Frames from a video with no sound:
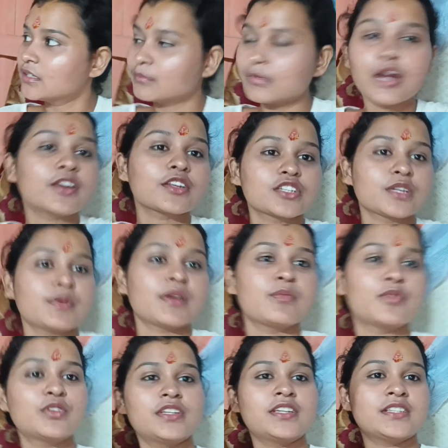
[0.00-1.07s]
বারোটার সময়
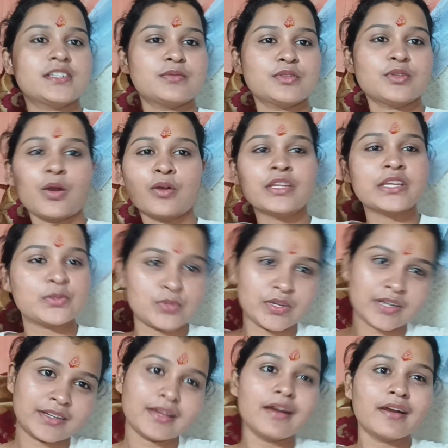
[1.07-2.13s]
মন্দিরে যাব তখন কিছু
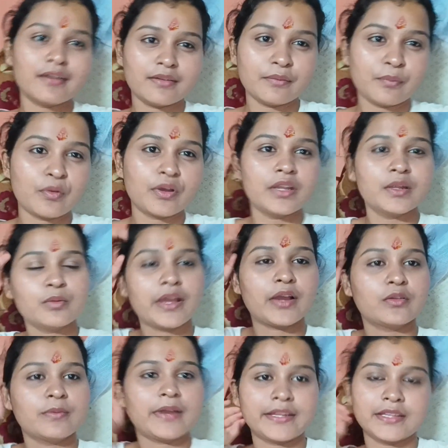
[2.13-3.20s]
একটা পরে নেব এখন
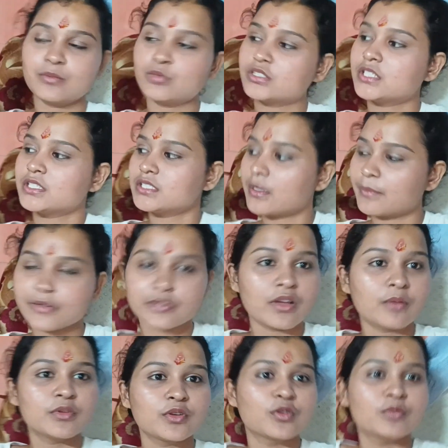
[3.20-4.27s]
বাড়িতে বসে আছি আপাতত
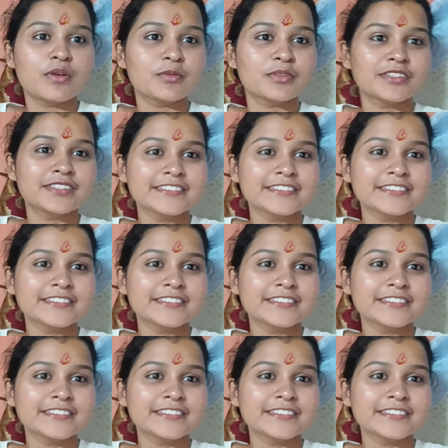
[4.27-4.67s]
আমি ঘুমাবো